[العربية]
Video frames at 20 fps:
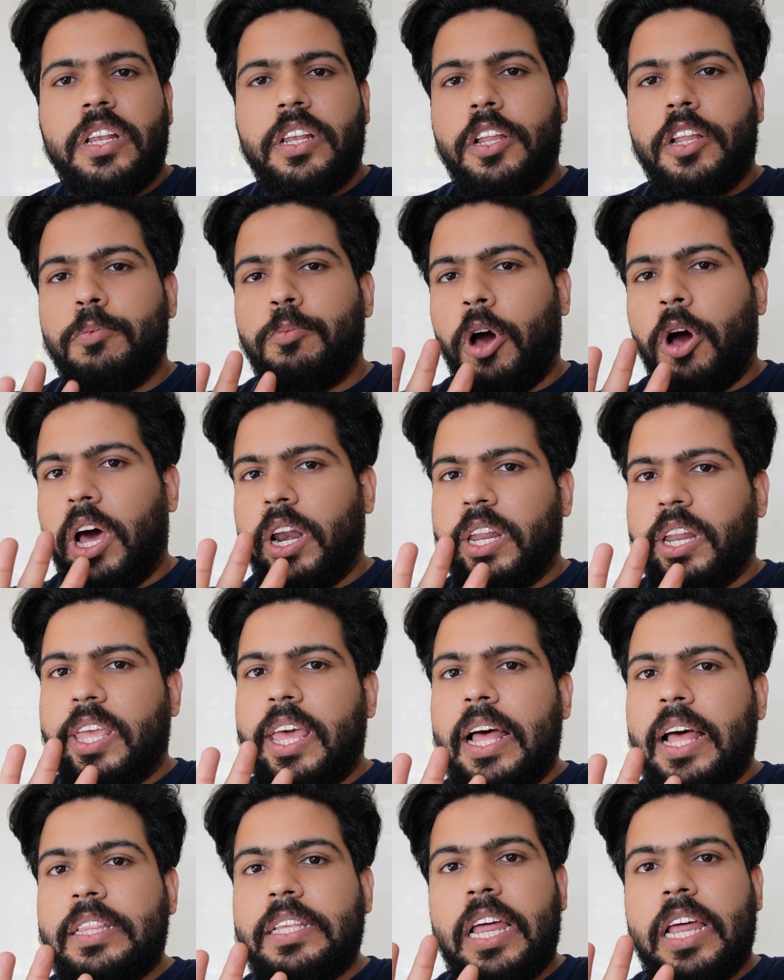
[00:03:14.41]

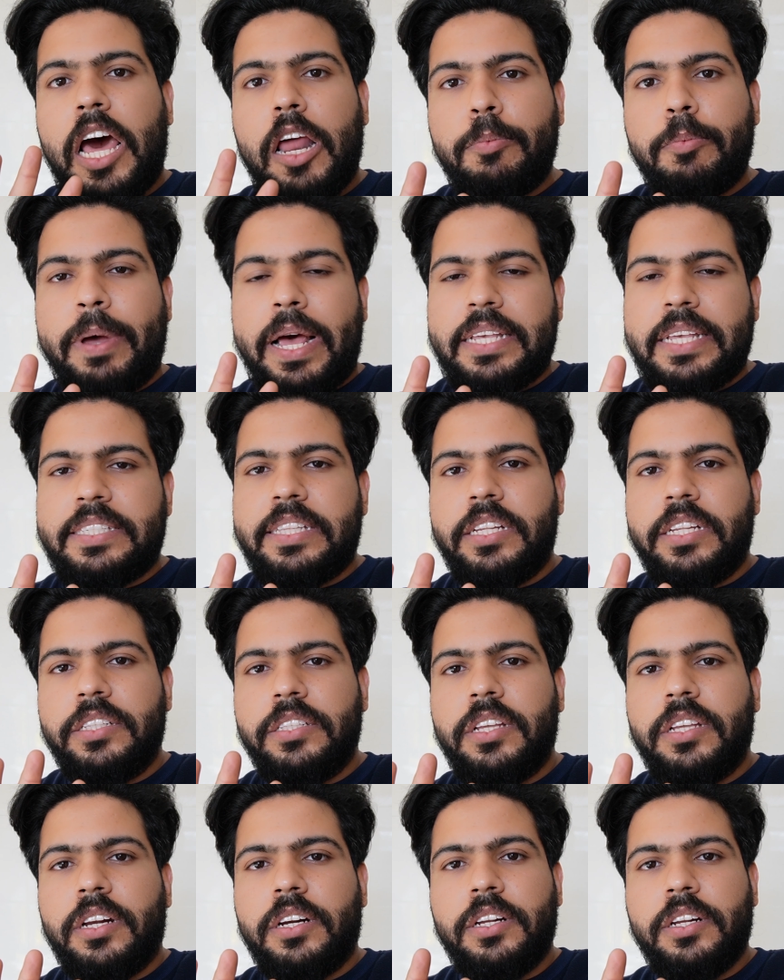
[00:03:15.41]
للمحركات الاربعه
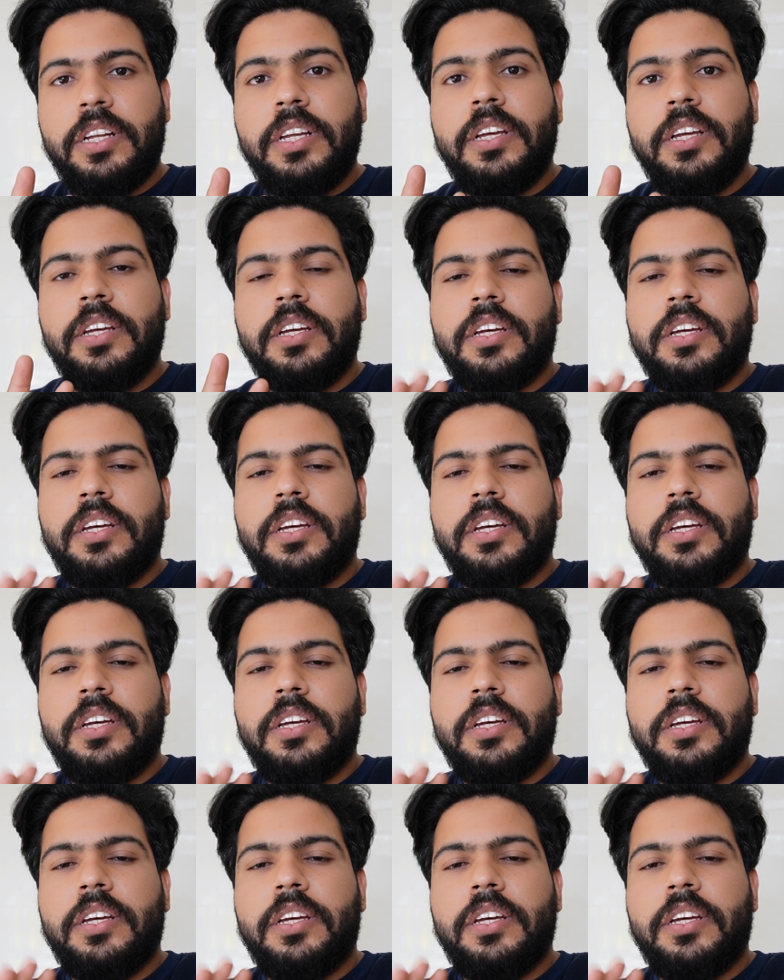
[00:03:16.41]
سلندر